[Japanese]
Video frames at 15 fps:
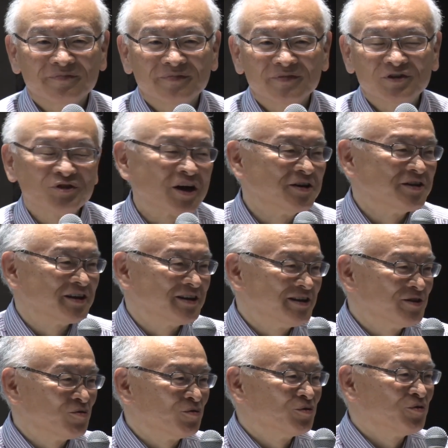主体的に
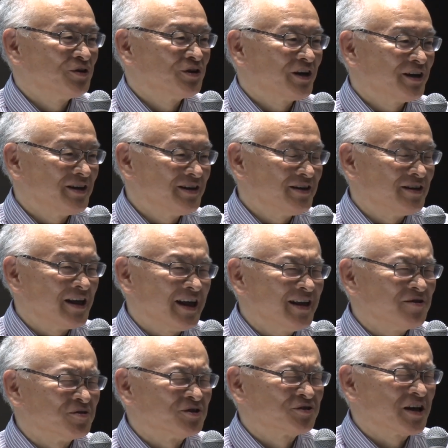能動的に、ね、
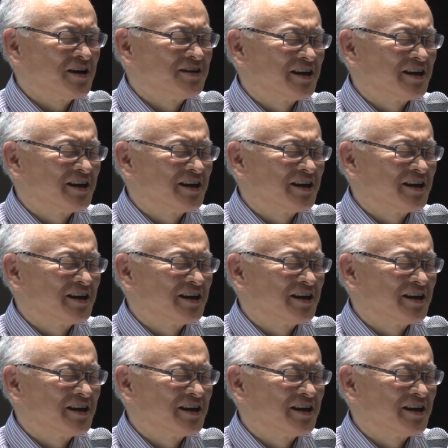主体